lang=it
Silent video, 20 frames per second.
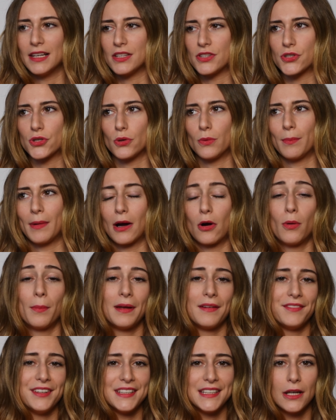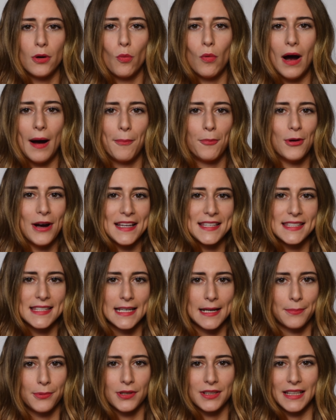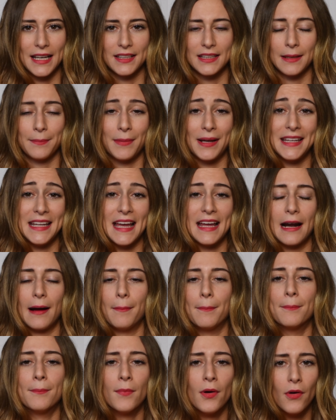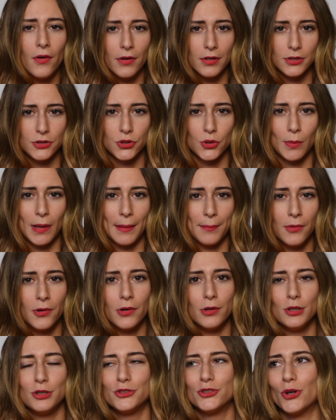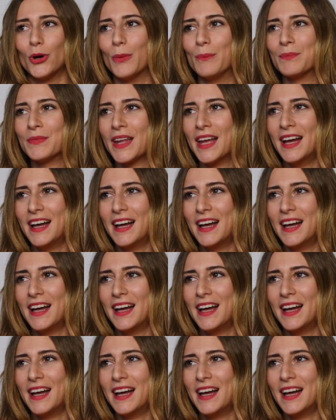insomma come vedi qua può essere portato in maniera molto ma molto